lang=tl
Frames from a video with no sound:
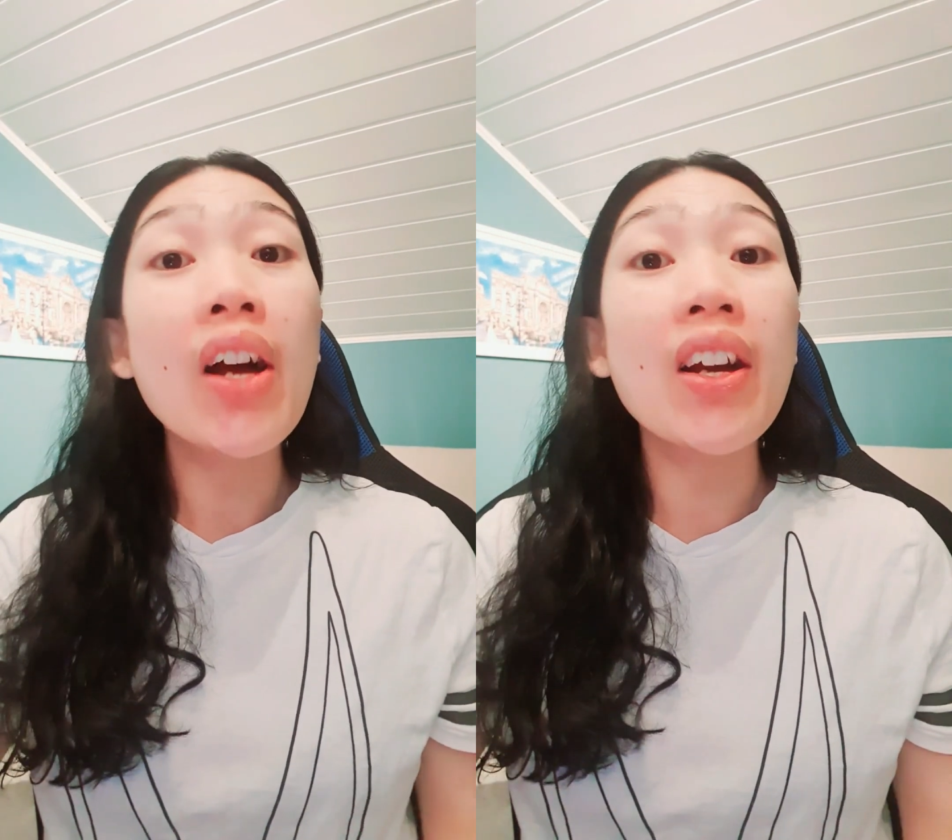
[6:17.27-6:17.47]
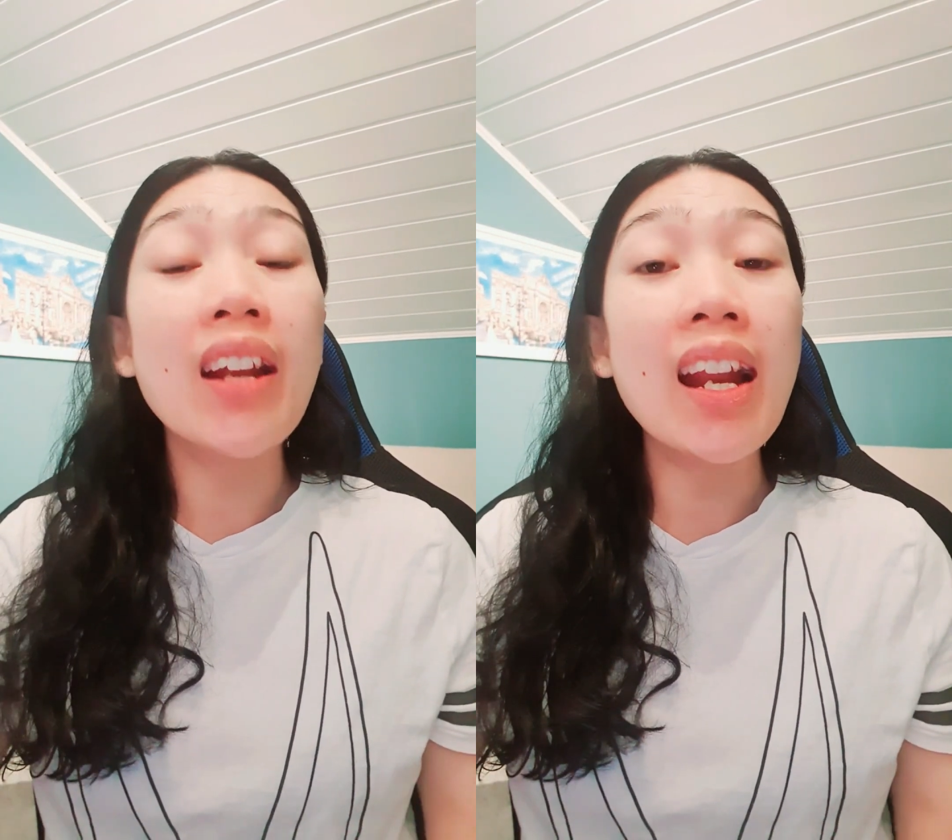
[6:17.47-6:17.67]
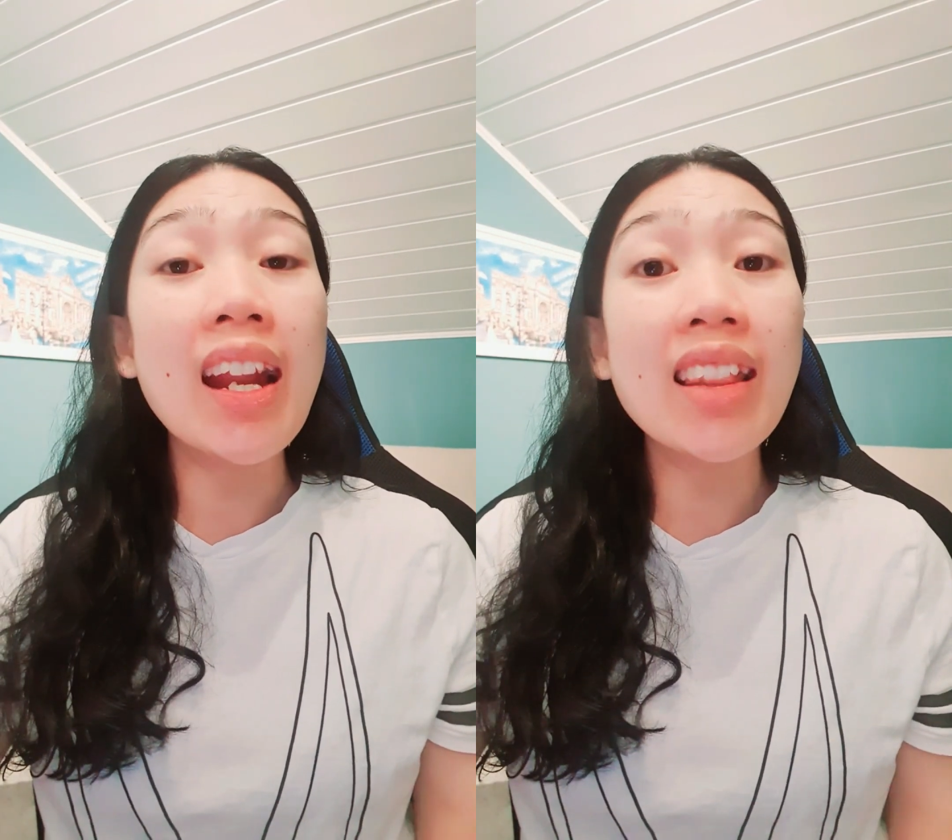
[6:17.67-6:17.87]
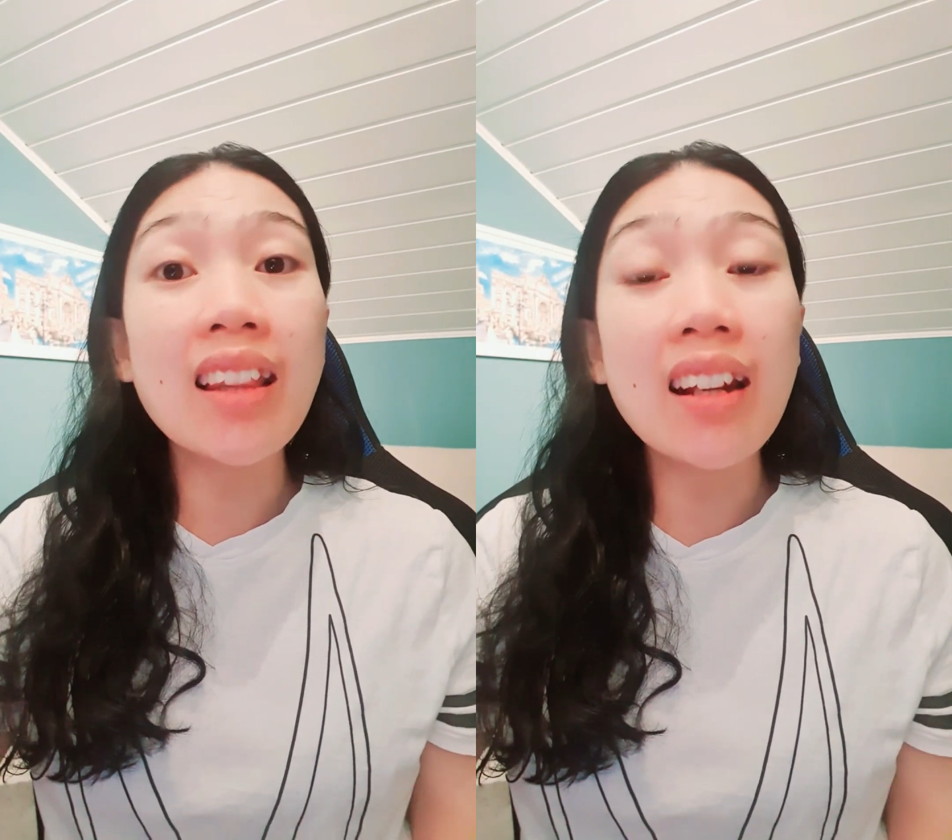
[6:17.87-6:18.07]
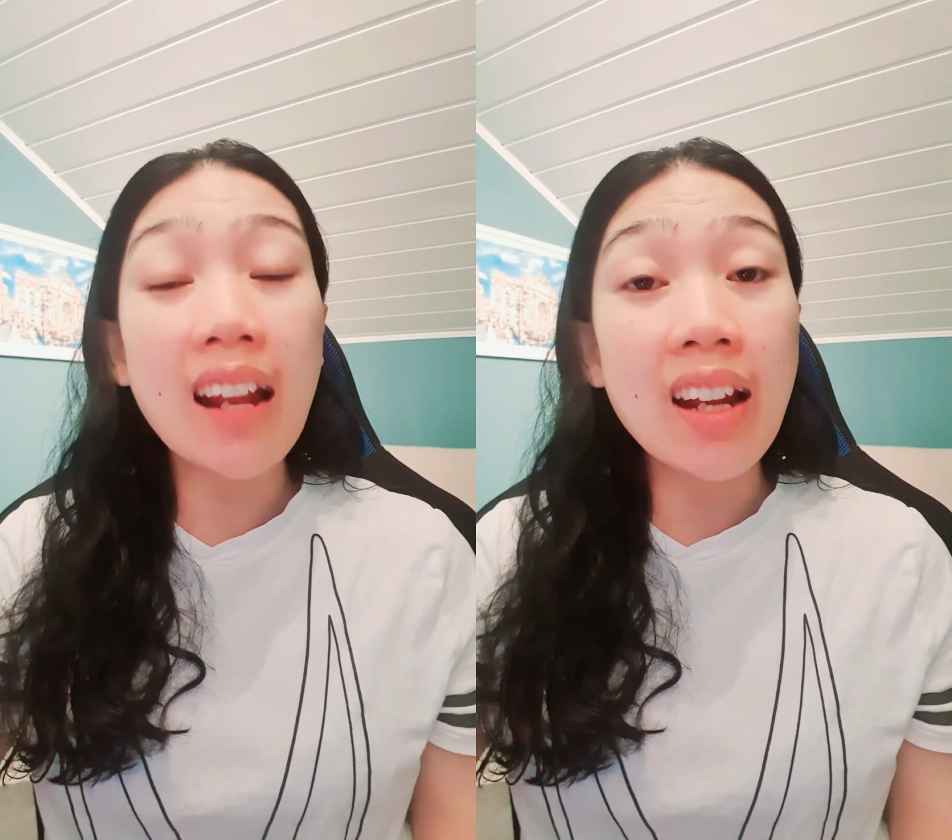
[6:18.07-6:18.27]
rele-
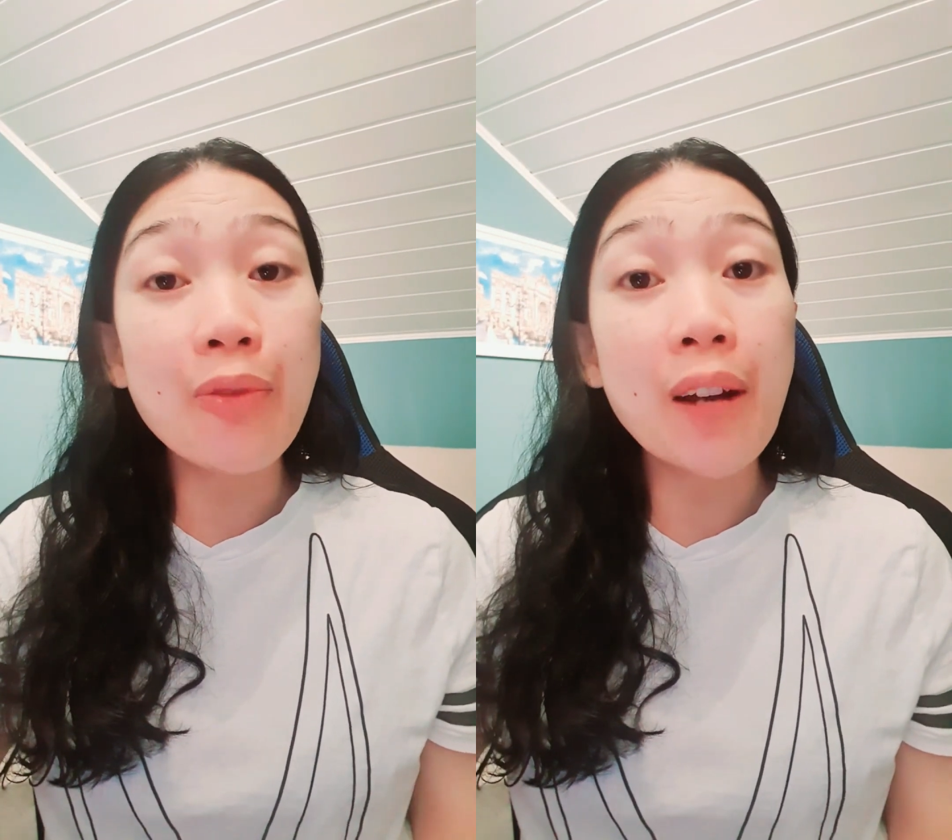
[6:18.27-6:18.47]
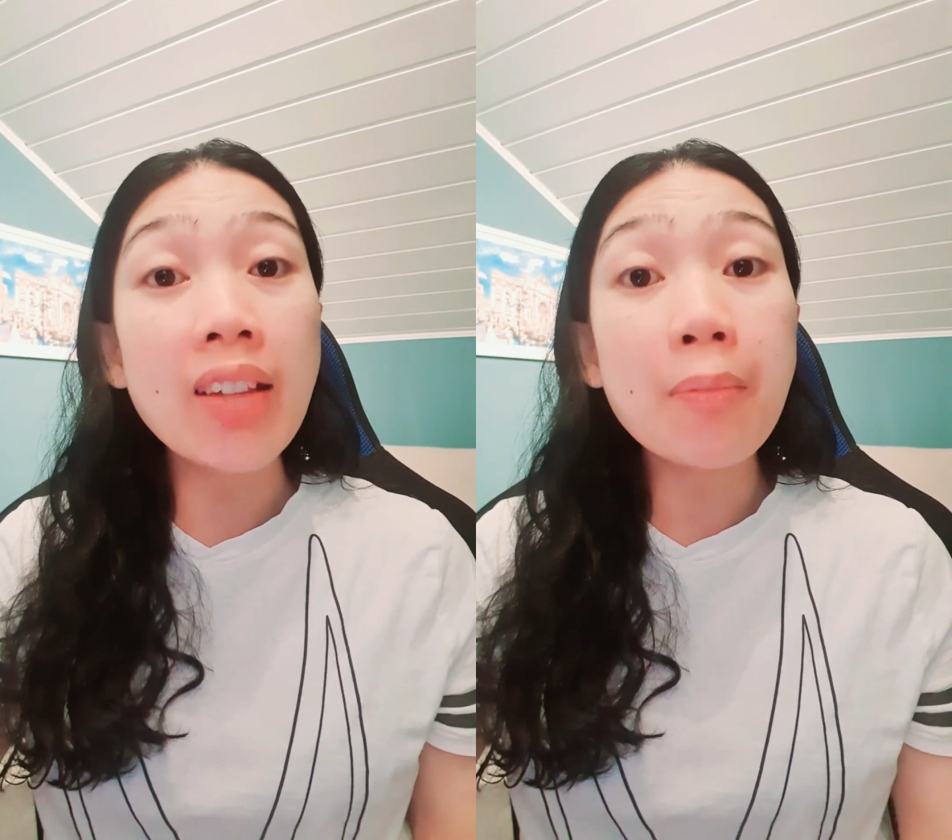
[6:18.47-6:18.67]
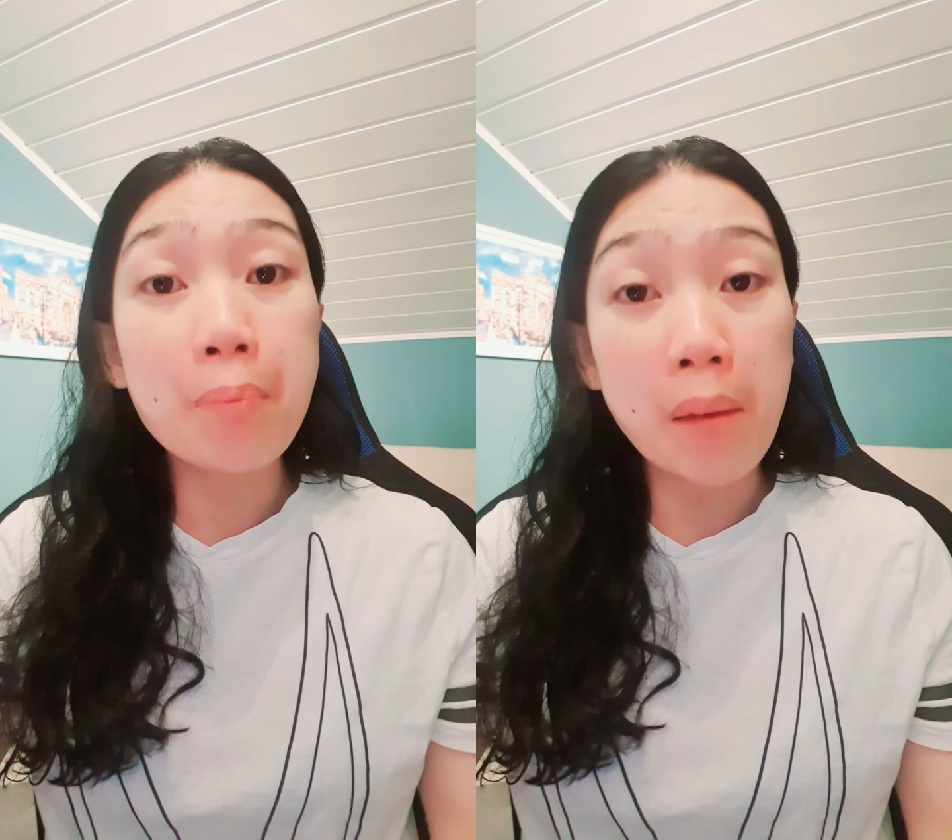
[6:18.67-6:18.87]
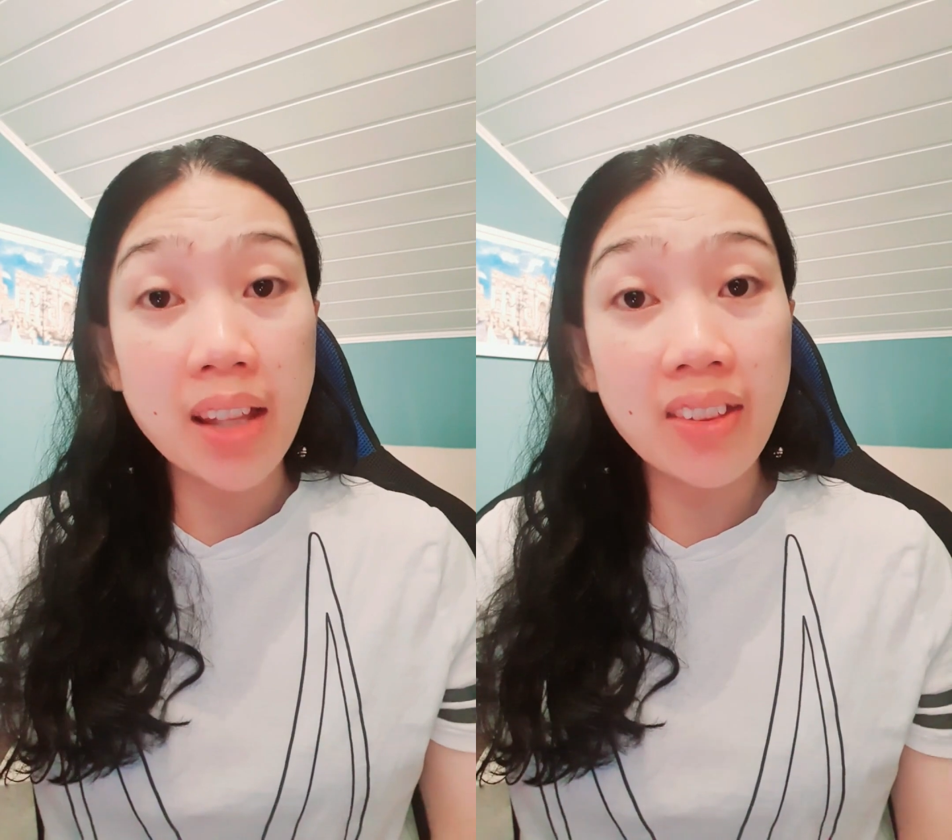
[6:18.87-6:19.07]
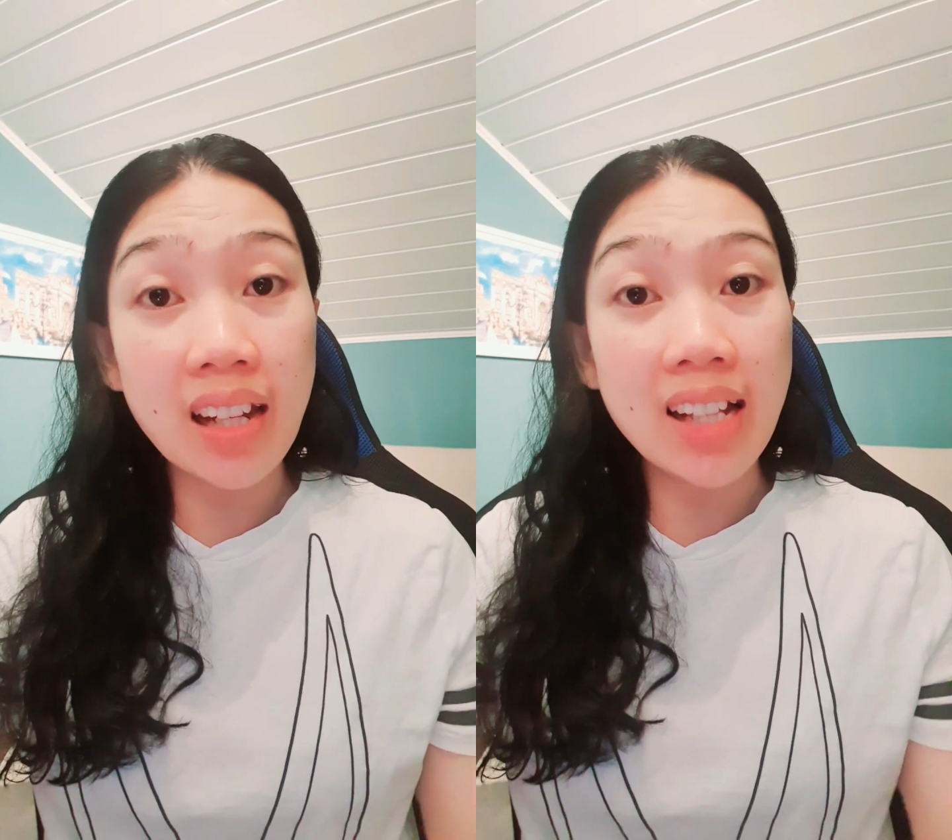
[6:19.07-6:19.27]
relevant
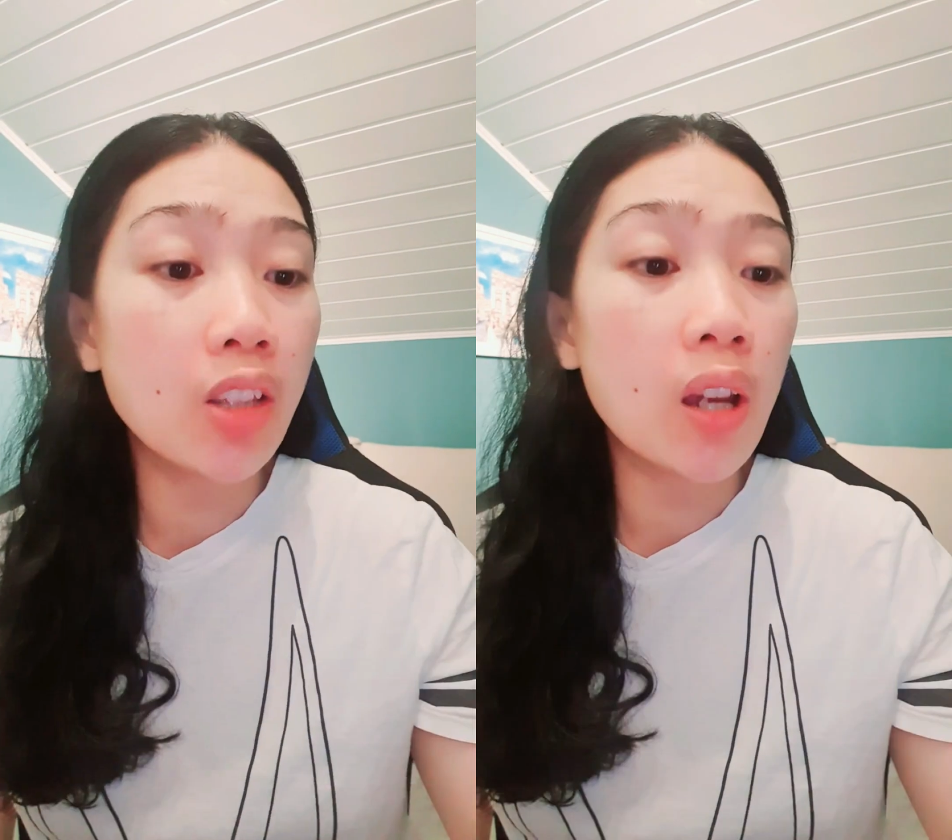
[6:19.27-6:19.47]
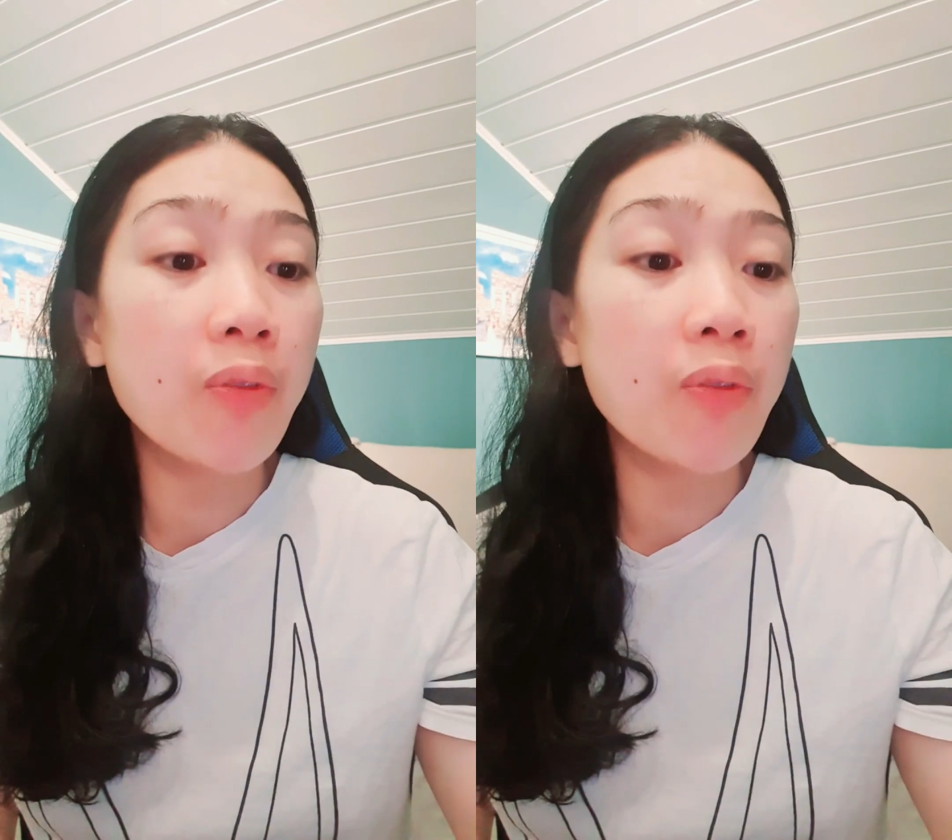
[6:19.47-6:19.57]
metrics.